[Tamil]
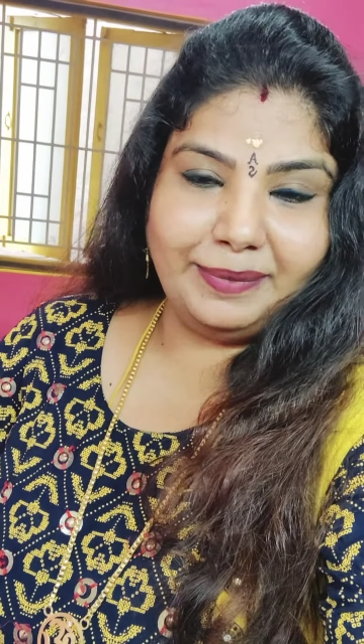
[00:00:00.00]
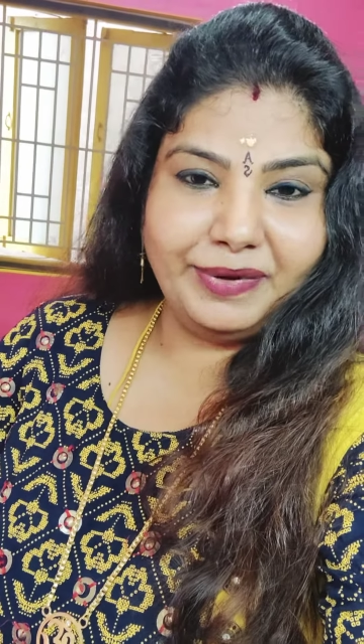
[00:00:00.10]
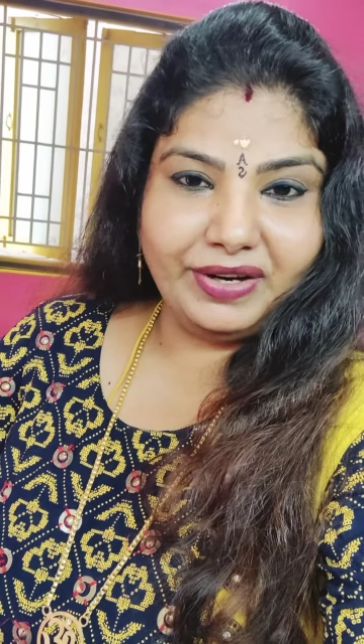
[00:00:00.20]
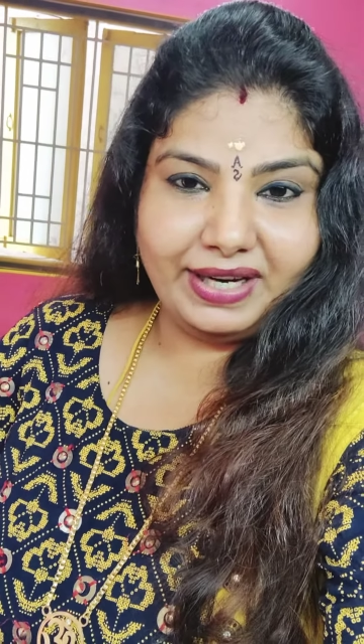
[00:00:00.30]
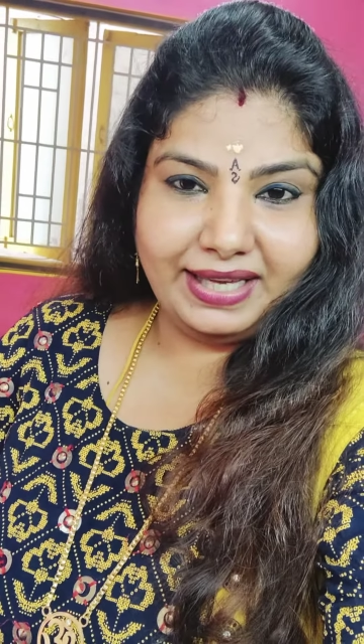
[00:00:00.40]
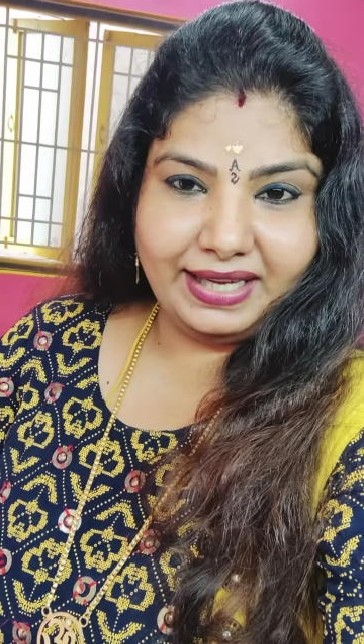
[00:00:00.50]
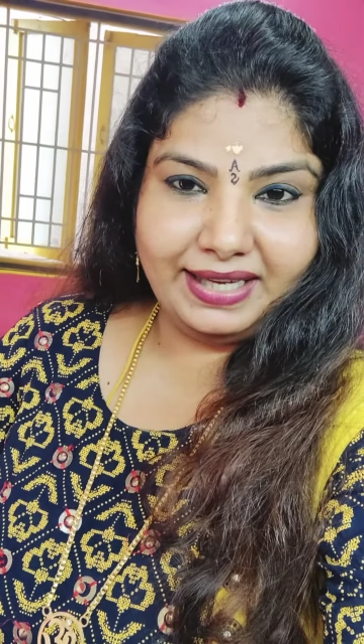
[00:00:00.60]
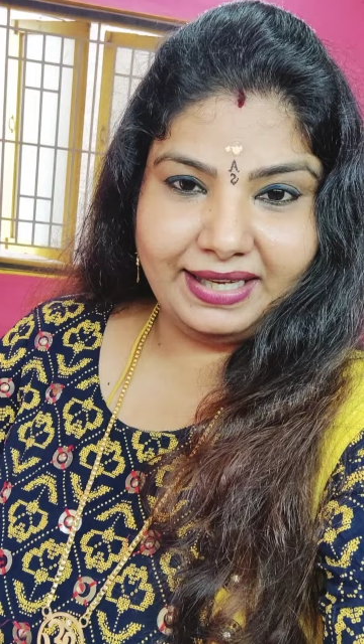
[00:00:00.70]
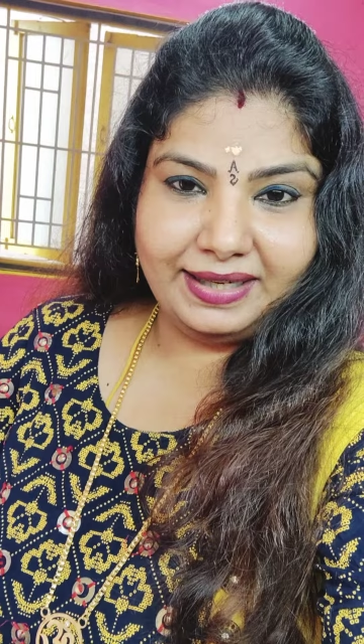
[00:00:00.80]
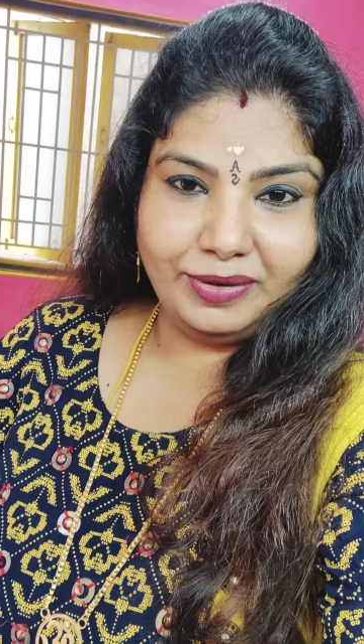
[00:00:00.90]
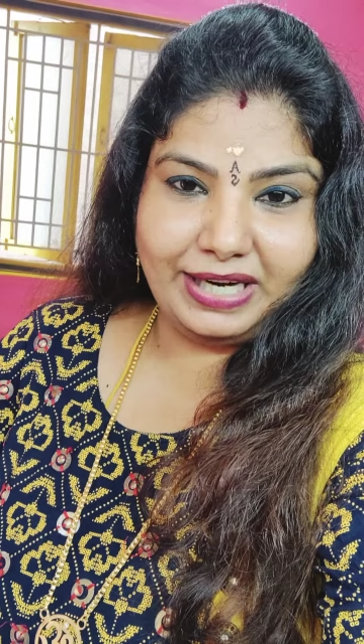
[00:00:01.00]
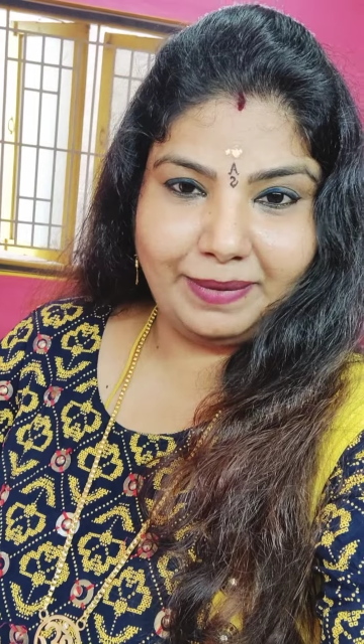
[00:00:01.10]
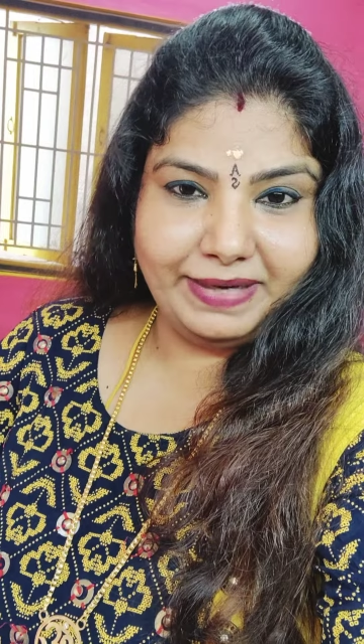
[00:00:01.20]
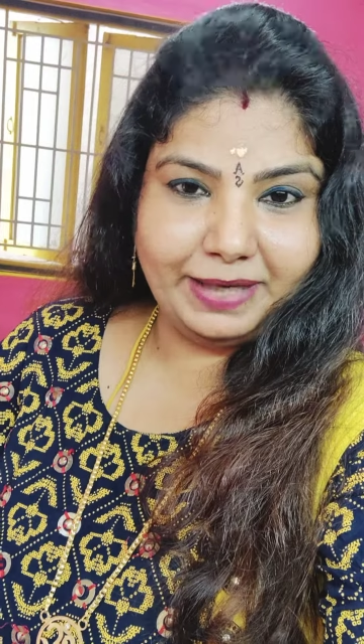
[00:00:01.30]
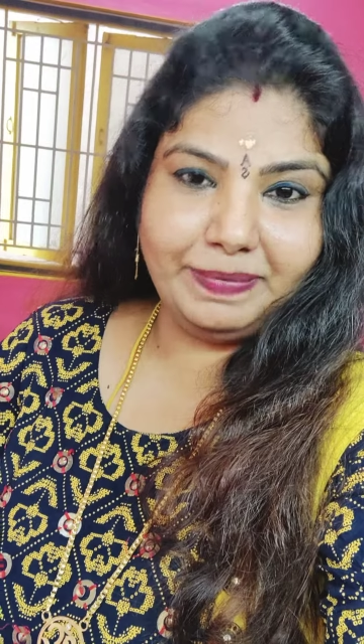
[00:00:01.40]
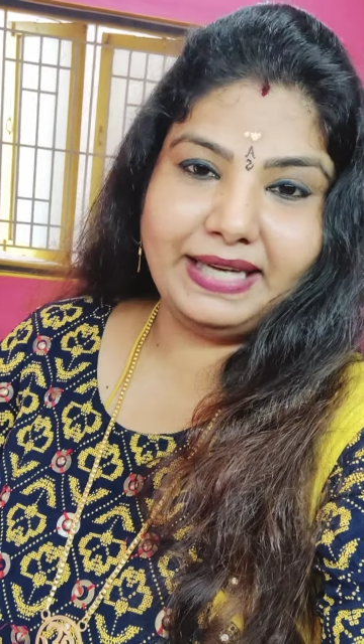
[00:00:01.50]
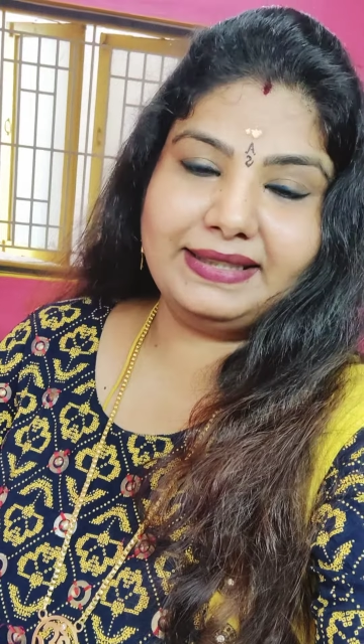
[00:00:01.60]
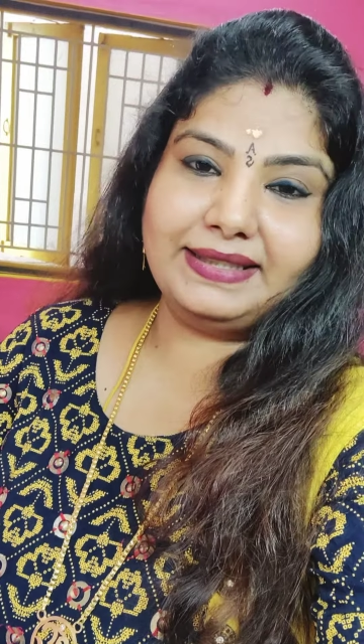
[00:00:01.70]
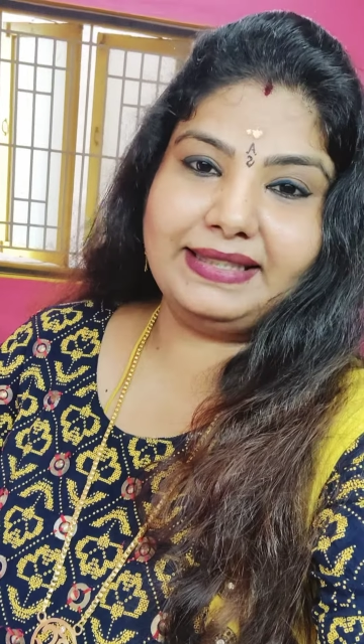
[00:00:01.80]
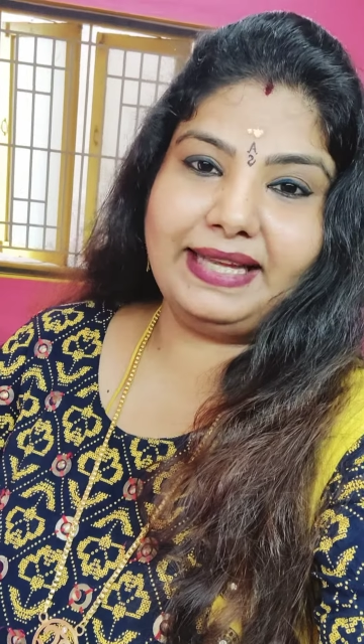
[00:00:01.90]
தம்பியோட ஒரு அப்டேட்
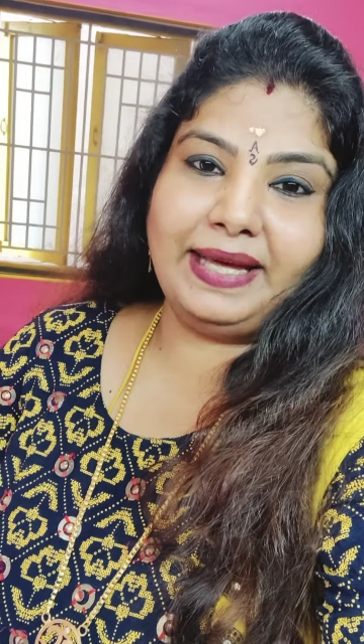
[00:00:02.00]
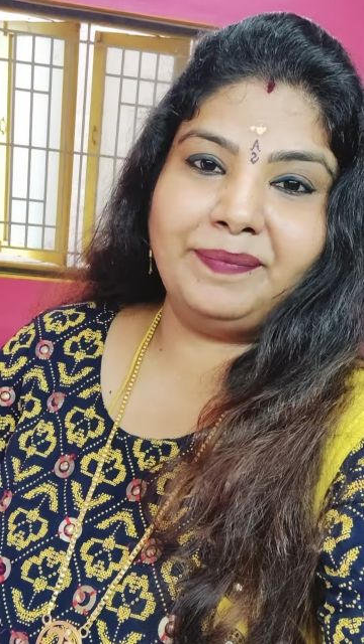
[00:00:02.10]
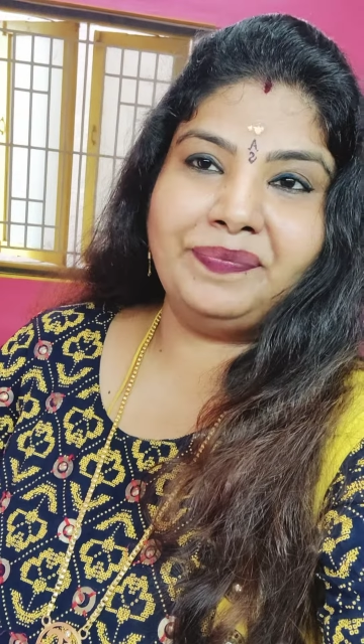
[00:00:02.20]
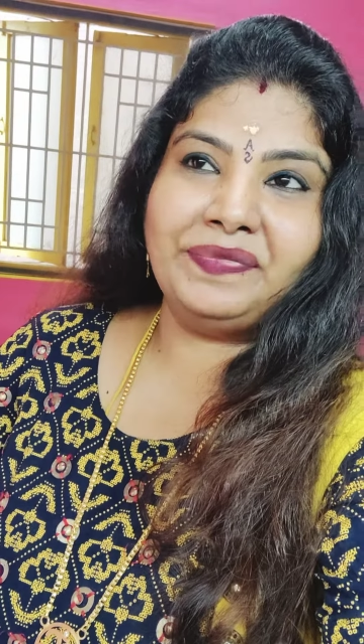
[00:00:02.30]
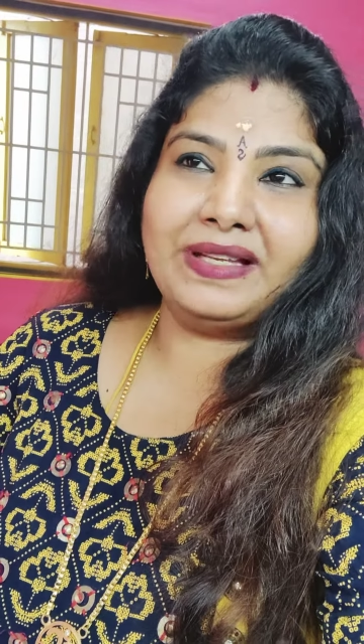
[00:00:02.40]
பார்த்துருந்தேன்